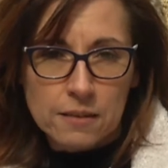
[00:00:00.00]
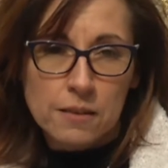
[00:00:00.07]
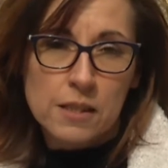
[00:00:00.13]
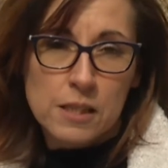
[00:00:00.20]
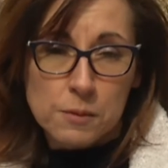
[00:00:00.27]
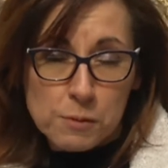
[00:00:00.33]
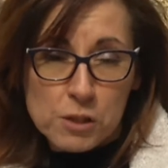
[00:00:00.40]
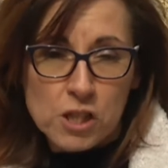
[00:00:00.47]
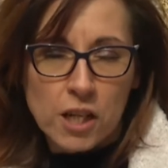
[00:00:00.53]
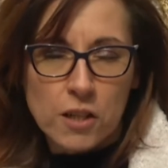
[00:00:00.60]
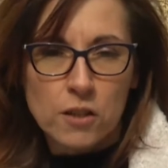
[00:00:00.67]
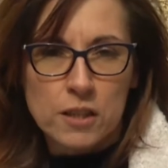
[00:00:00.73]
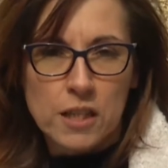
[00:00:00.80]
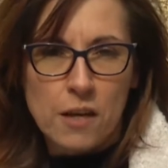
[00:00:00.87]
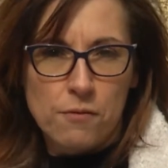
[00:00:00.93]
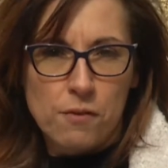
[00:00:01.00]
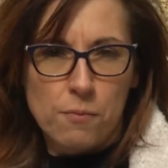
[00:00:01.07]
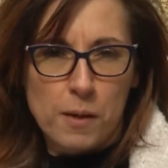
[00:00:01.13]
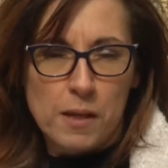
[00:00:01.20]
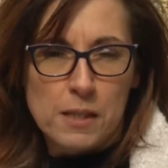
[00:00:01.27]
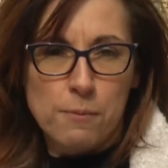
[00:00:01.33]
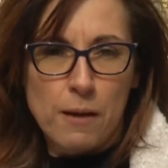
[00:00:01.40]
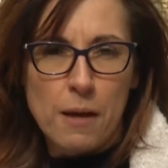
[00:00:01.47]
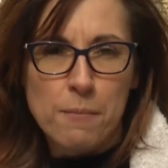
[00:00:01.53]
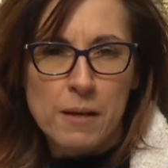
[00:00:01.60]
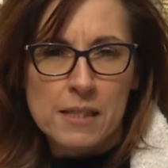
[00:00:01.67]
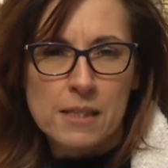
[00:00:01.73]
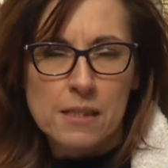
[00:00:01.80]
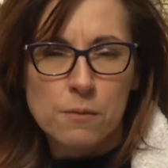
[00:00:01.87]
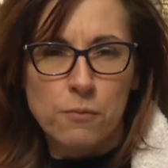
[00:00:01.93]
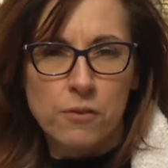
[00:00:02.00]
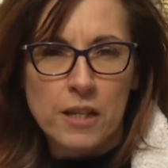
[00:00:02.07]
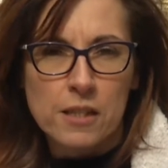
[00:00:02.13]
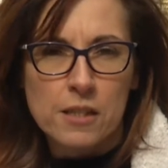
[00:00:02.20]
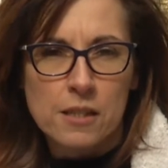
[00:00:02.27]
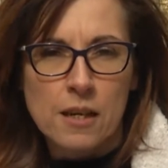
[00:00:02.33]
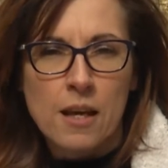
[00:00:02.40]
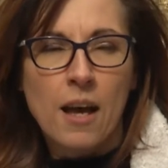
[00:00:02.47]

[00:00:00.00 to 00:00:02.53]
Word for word: Es besteht noch die FFP2-Maskenpflicht,